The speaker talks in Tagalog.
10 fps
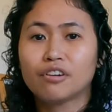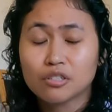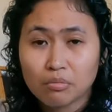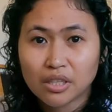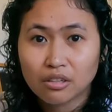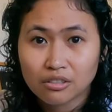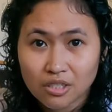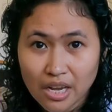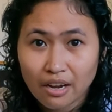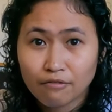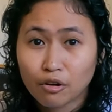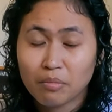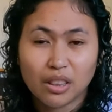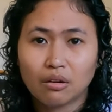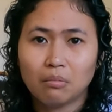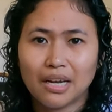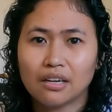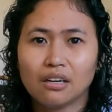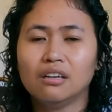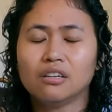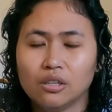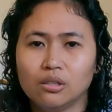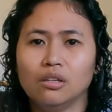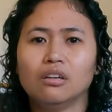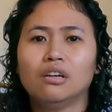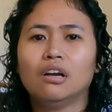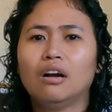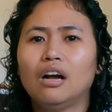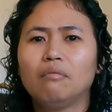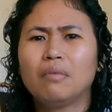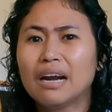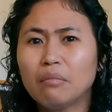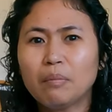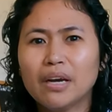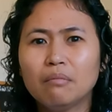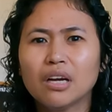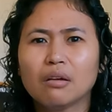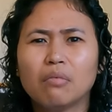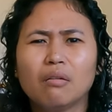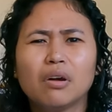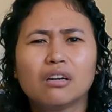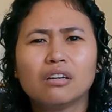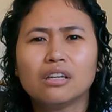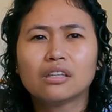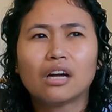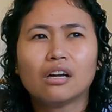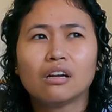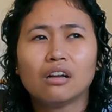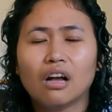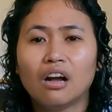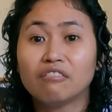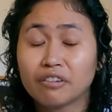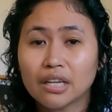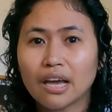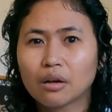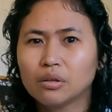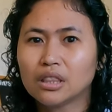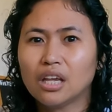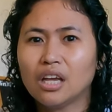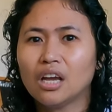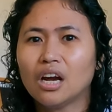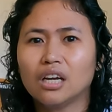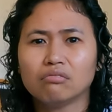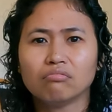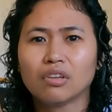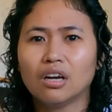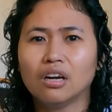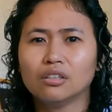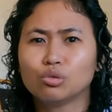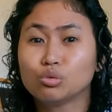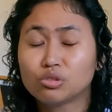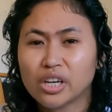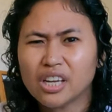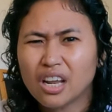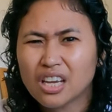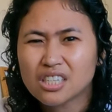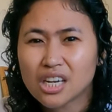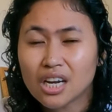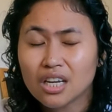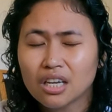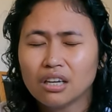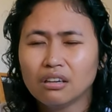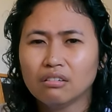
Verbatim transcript: First MetroSec for Metrobank. Yun. Uh, marami pa namang iba. Meron atang uh, Phil Equity at uh, To Trade Asia.